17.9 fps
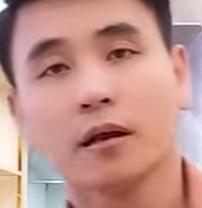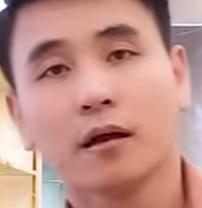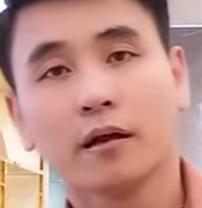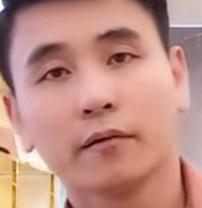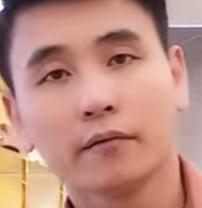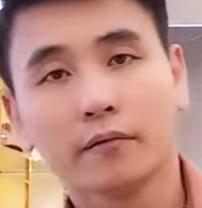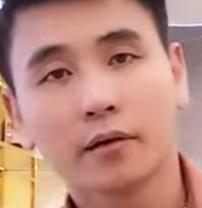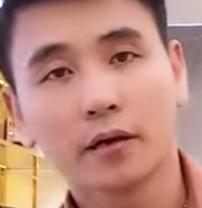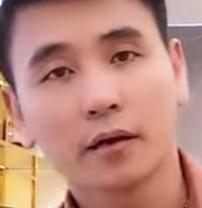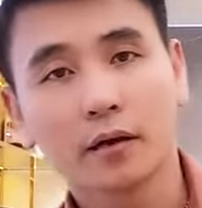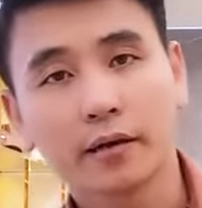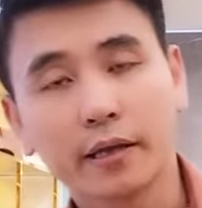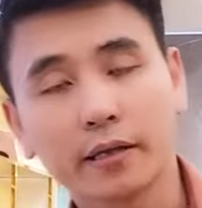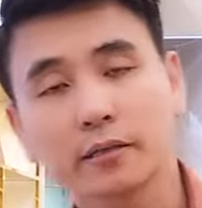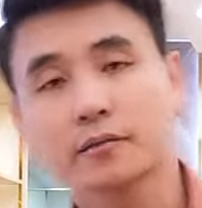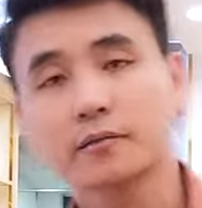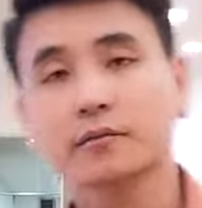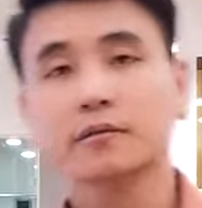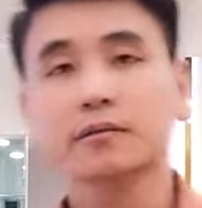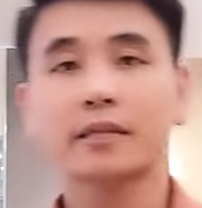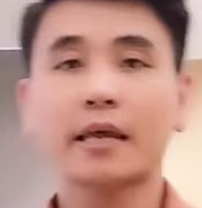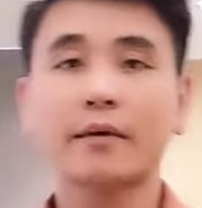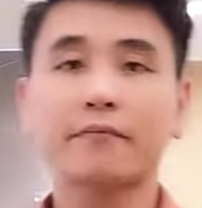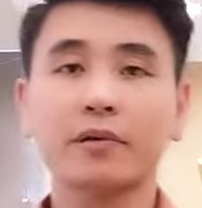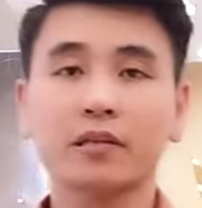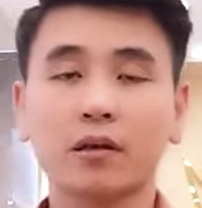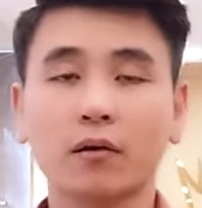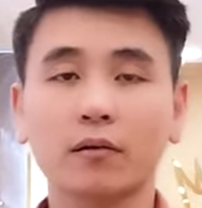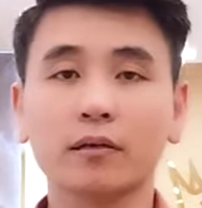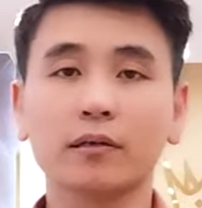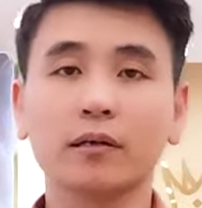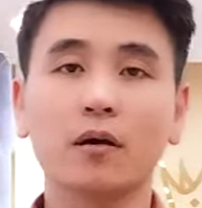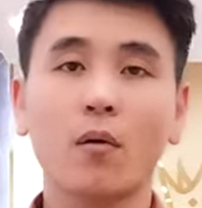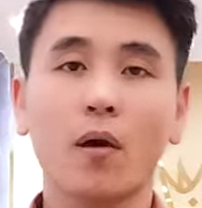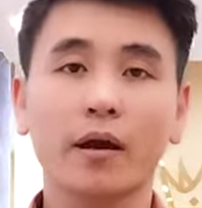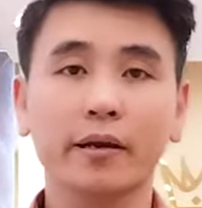và để xem và chọn
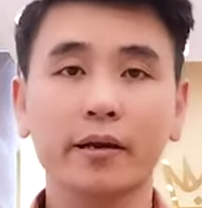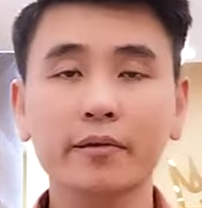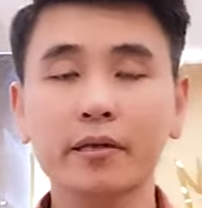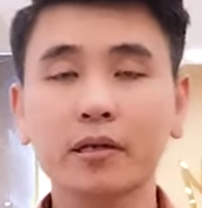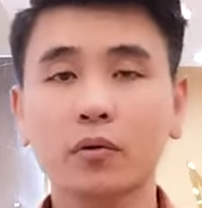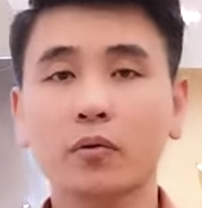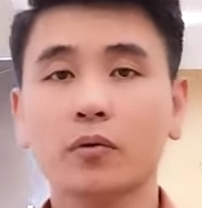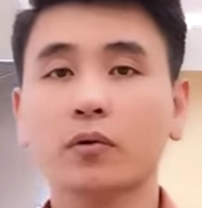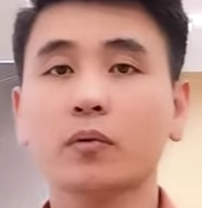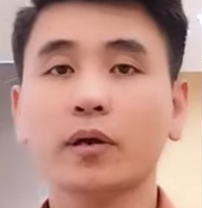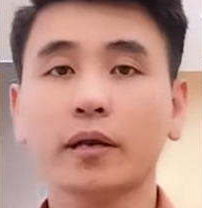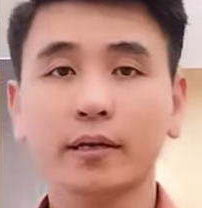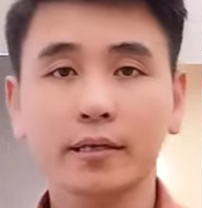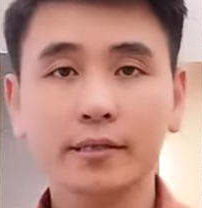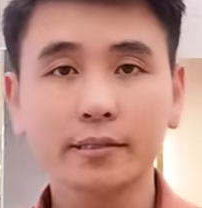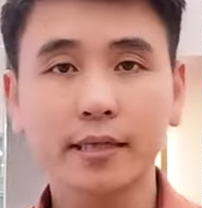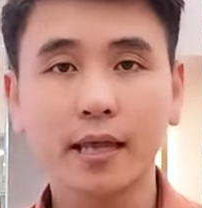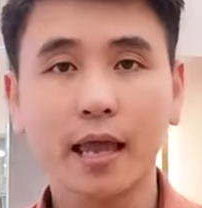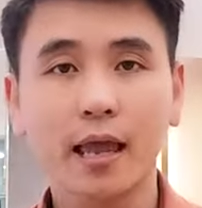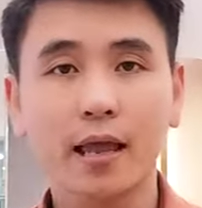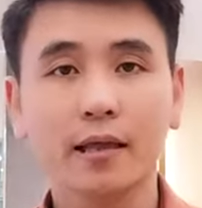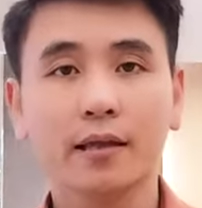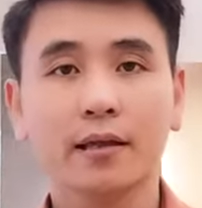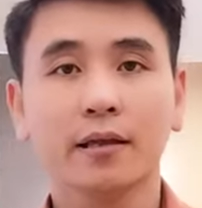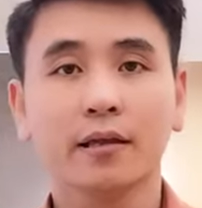lựa hoặc nếu như quý khách ở xa